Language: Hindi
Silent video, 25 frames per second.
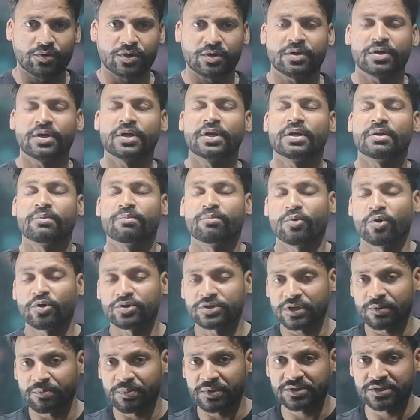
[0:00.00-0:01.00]
में क्योंकि
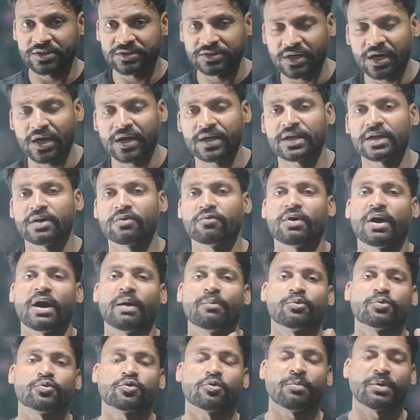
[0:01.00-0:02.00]
बहुत सारे बच्चे जा रहे हैं
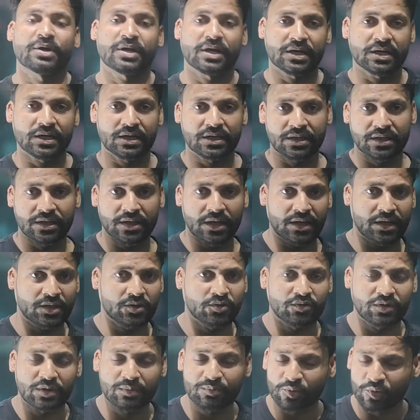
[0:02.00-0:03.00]
वहाँ पर उनको मना कर दिया जा
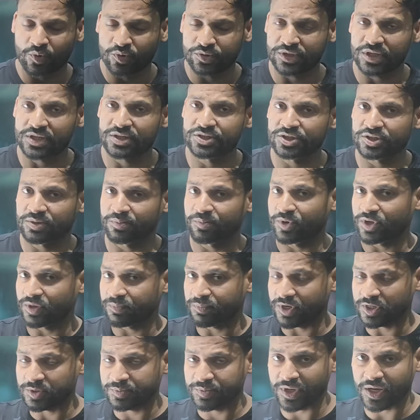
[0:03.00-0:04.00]
रहा है तो ये बहुत सारी चीज़ें
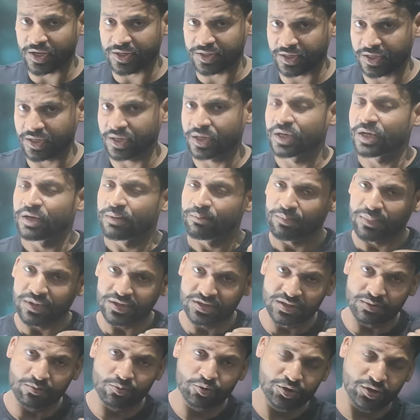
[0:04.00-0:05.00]
मेरे पास भी आ रही हैं
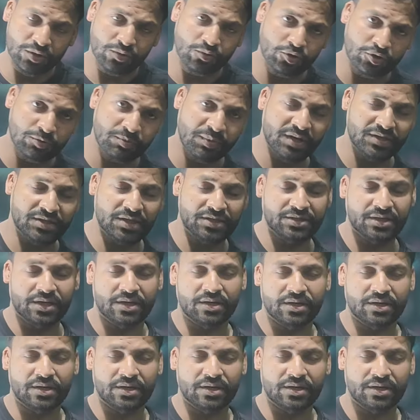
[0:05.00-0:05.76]
बच्चे मुझे खुद मैसेज